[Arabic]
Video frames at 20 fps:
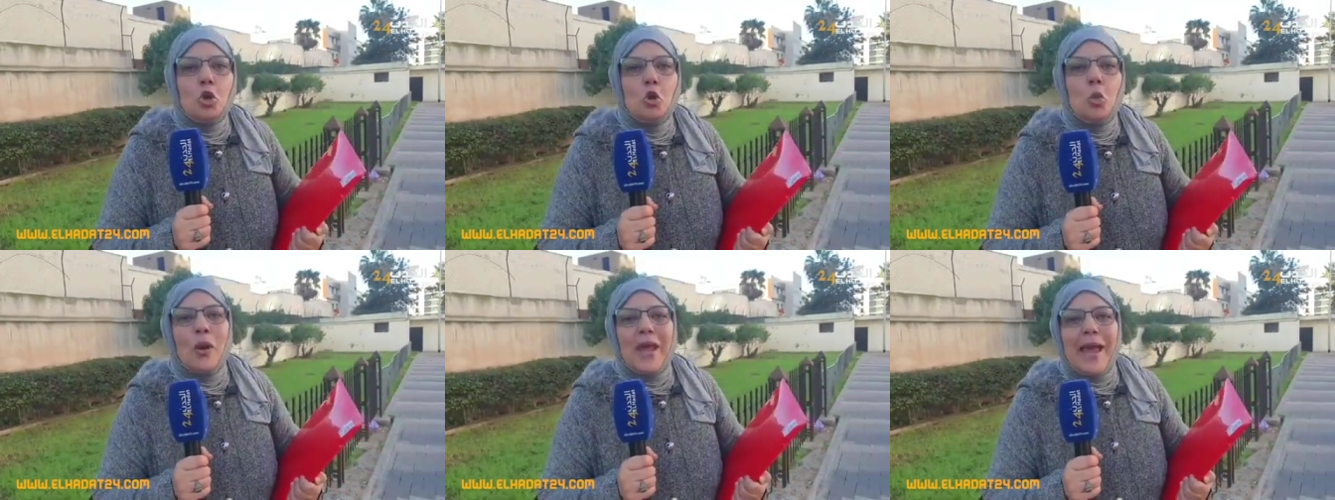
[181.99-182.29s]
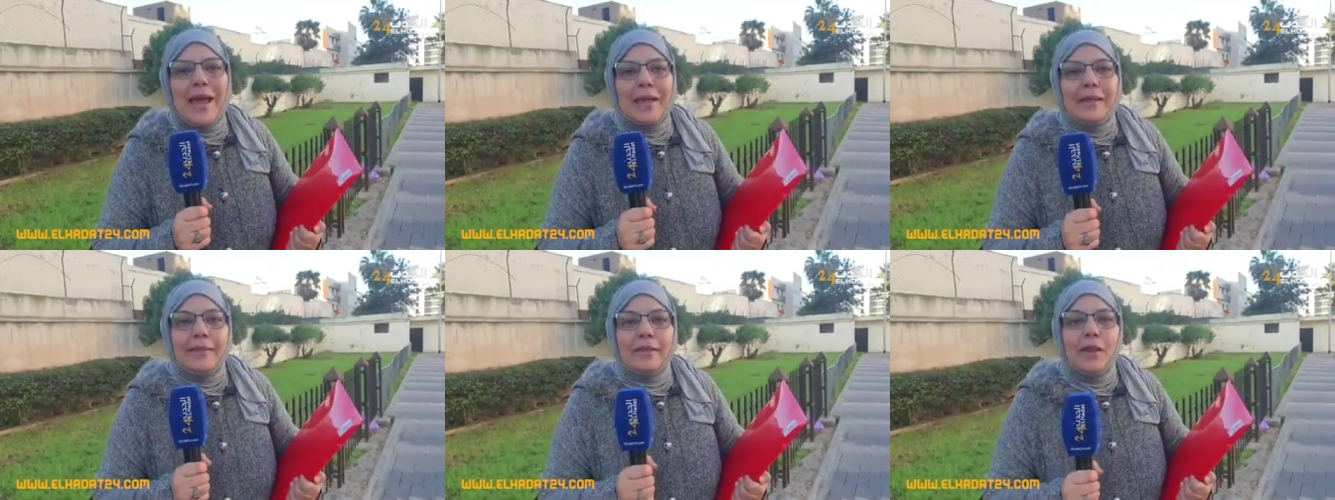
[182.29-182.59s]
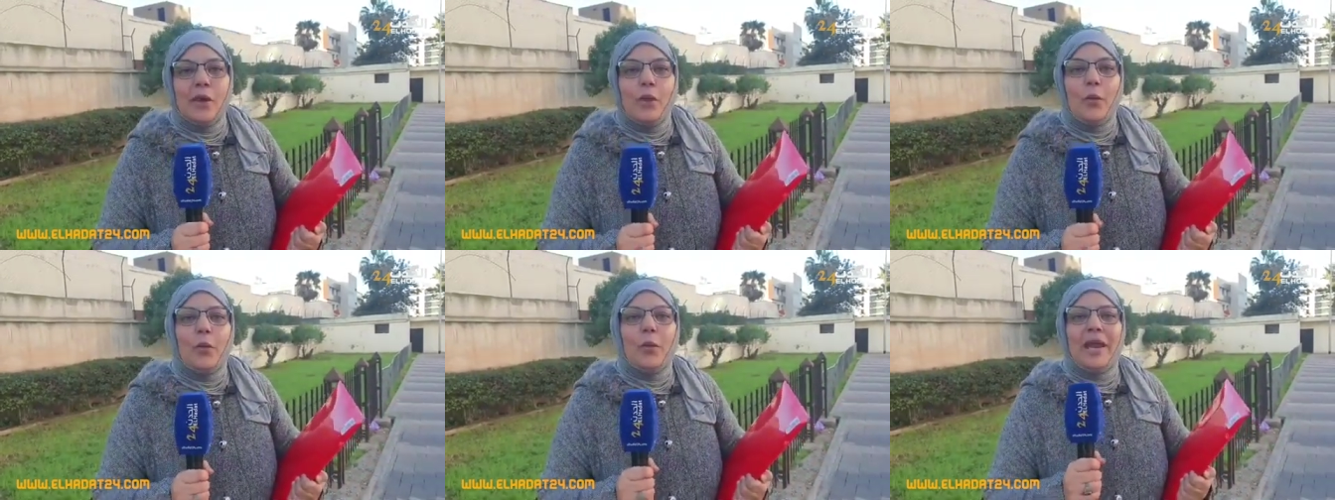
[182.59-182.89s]
الاولاد
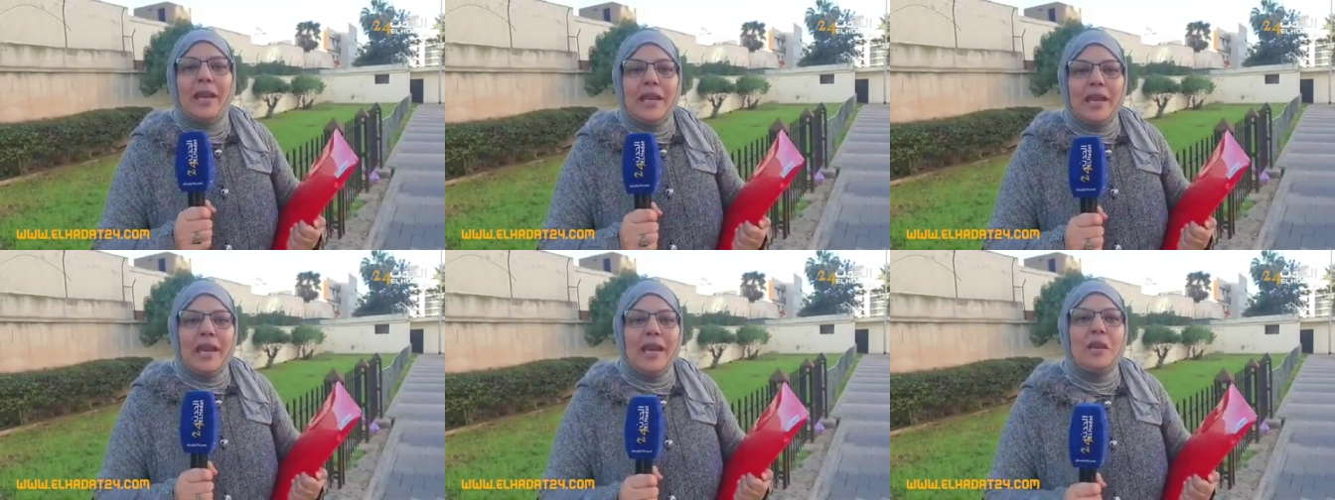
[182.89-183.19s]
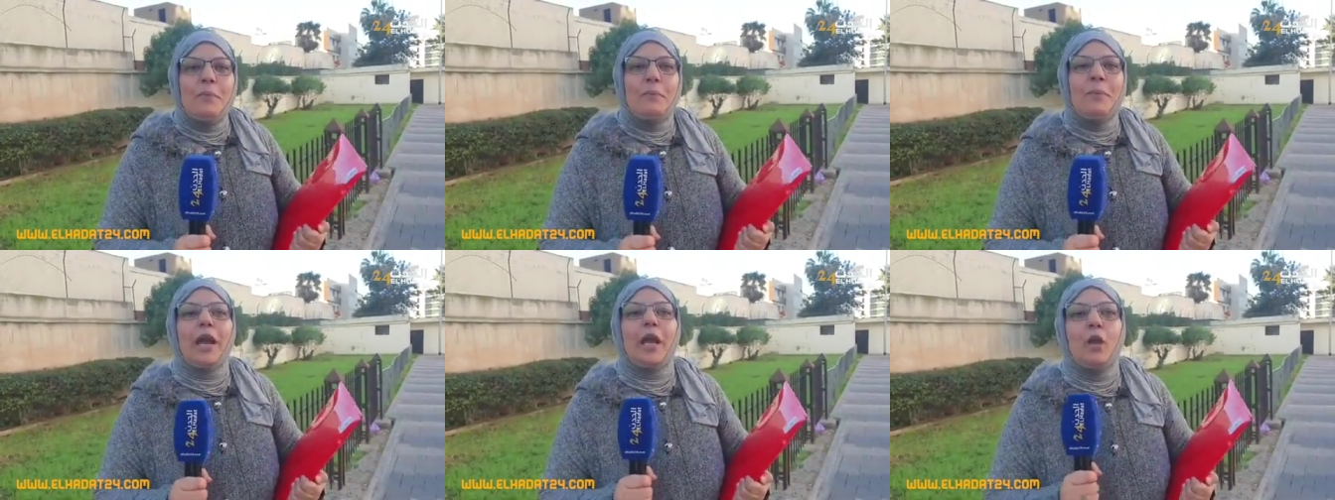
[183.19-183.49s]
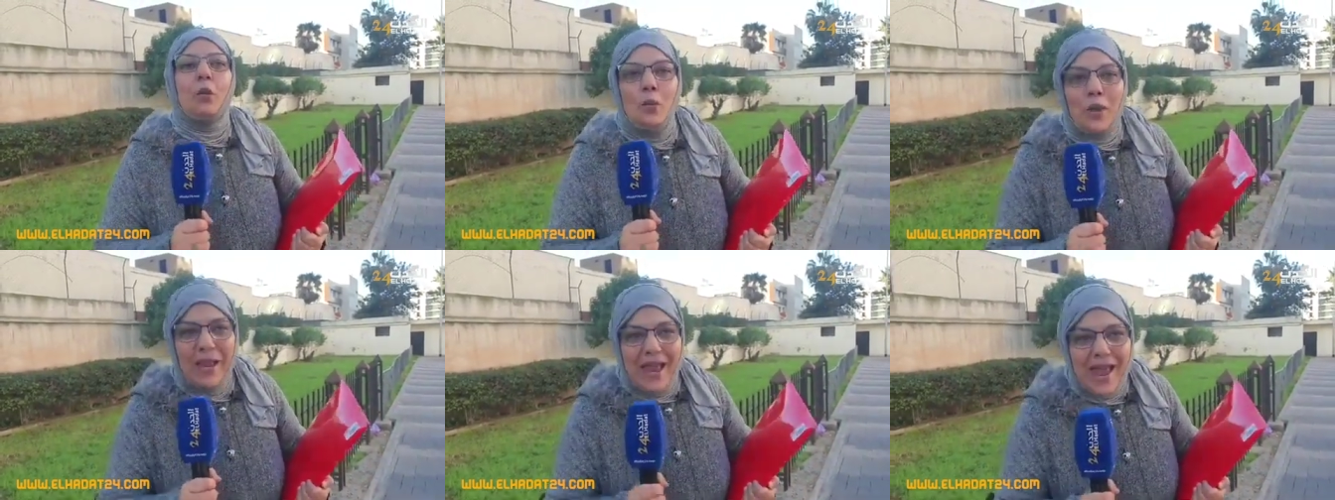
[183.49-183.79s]
وانني باغي
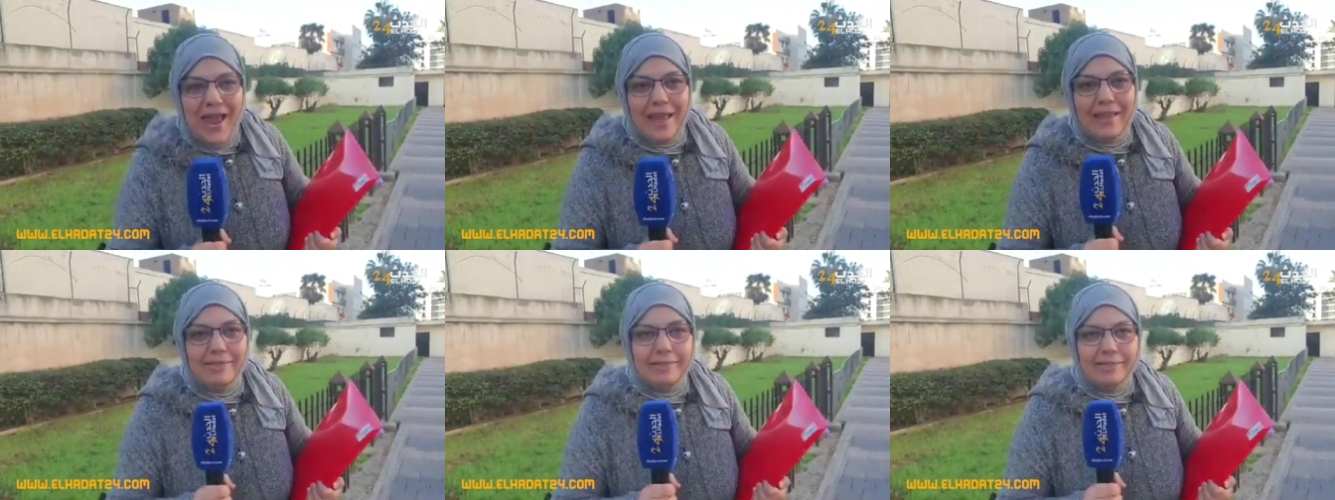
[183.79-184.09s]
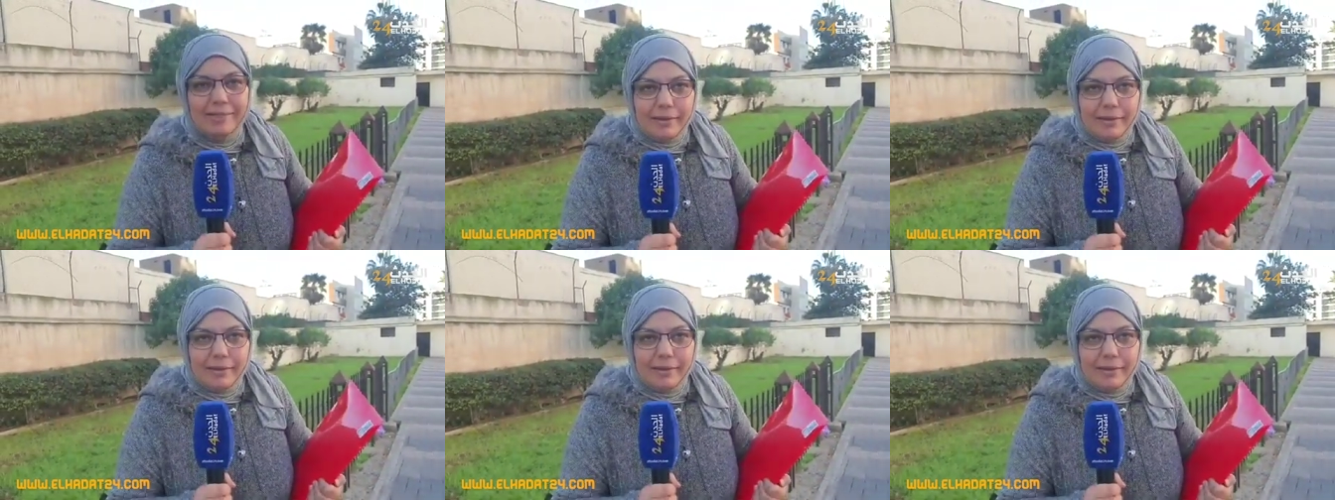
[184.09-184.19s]
الاولاد